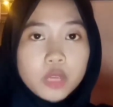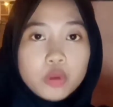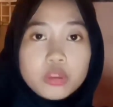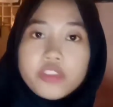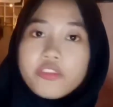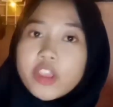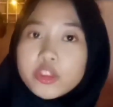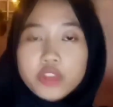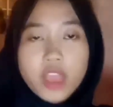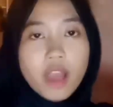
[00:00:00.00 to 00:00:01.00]
ikut giveaway
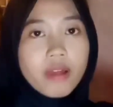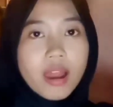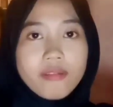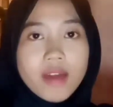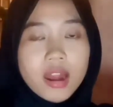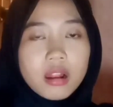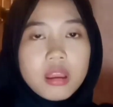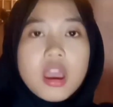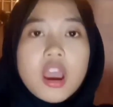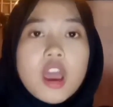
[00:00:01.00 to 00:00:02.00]
itu di awal-awal
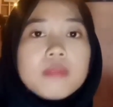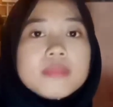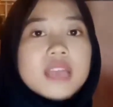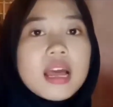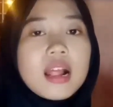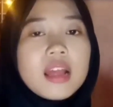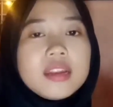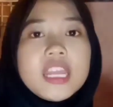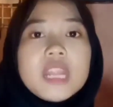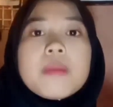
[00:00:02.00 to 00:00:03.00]
kalau misalkan
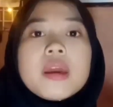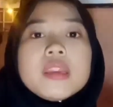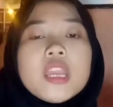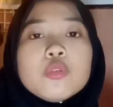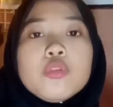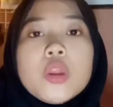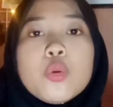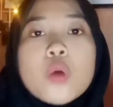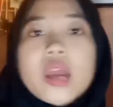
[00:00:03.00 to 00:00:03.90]
kirimannya itu udah dua